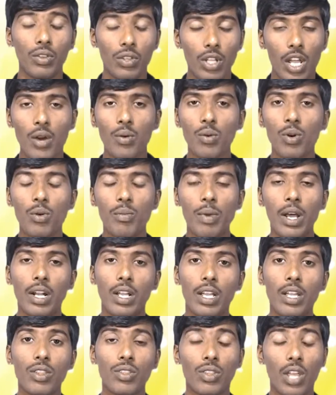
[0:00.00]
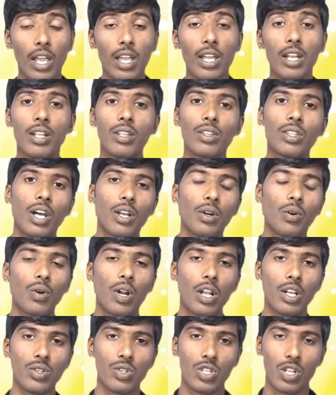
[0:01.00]
దేవుడు మనకి తగినంత
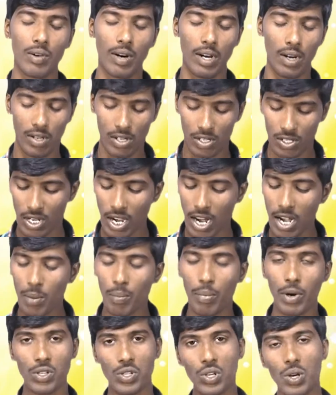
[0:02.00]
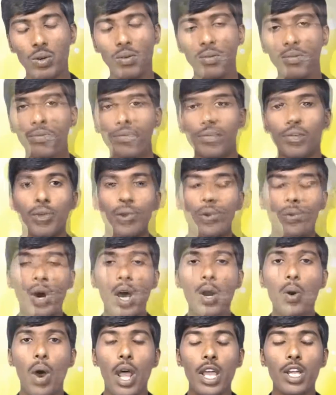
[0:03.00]
అనుగ్రహించేవాడు ఇజ్రాయెల్ ప్రజలు
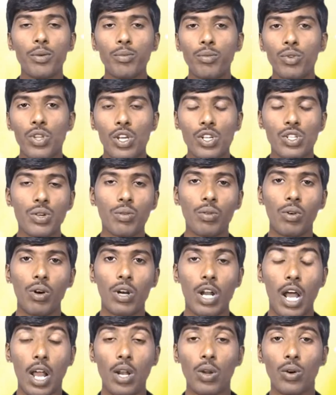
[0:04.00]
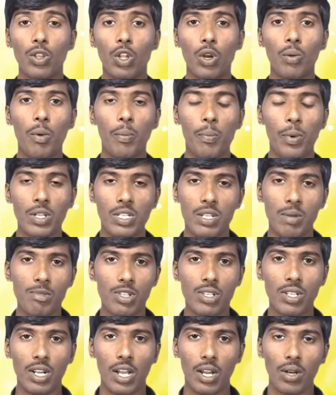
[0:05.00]
వారు ఐగుప్తు దేశంలో నాలుగు వందల ముప్పై
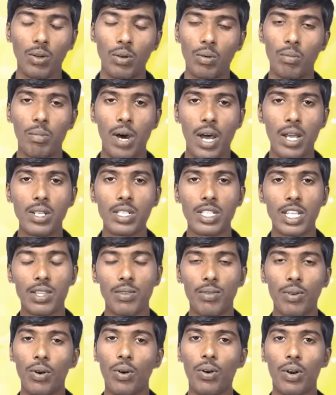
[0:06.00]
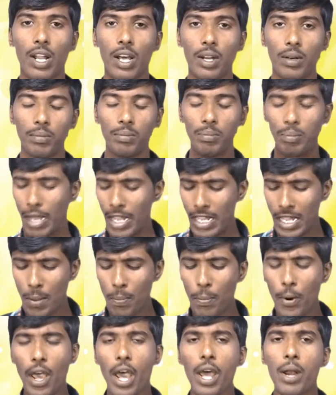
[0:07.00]
సంవత్సరాలు బానిసత్వంలో ఉన్నారు
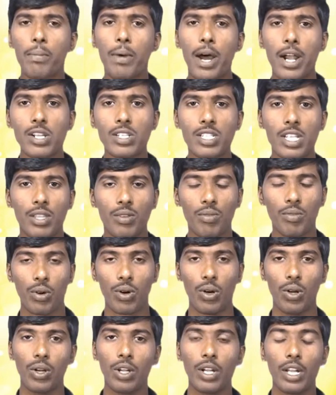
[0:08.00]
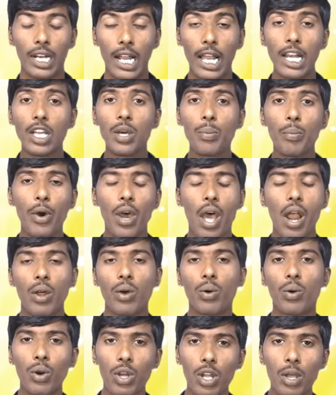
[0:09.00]
మగ్గిపోయారు బానిసత్వంలో నలిగిపోయారు
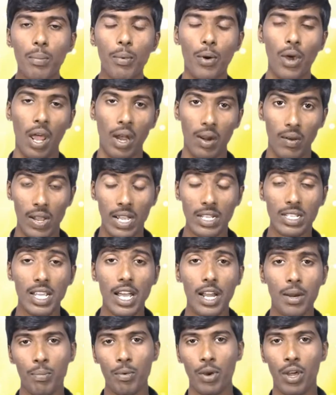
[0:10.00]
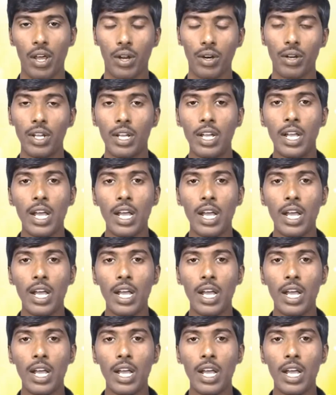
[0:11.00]
కృంగిపోయారు వేసారిపోయారు